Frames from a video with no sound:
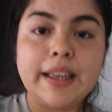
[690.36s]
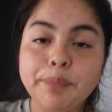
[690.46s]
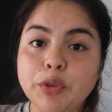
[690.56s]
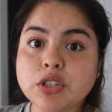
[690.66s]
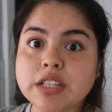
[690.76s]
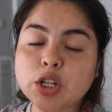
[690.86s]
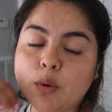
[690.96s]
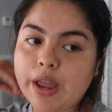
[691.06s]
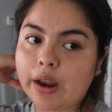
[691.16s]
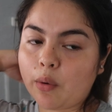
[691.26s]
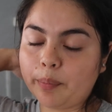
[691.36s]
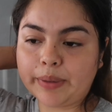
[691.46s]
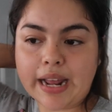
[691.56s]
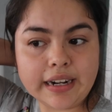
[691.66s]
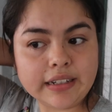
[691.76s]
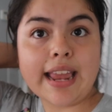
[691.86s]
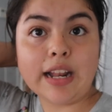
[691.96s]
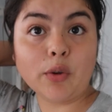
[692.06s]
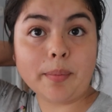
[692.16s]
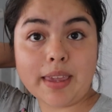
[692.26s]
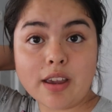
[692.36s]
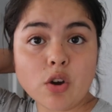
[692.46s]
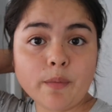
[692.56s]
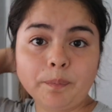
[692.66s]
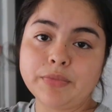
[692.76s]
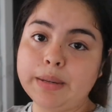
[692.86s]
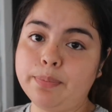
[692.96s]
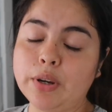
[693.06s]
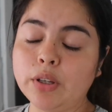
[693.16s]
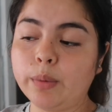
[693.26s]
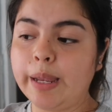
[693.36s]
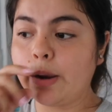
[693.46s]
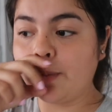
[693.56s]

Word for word: Entonces lo voy a comprar el domingo. Si puedo, lo voy a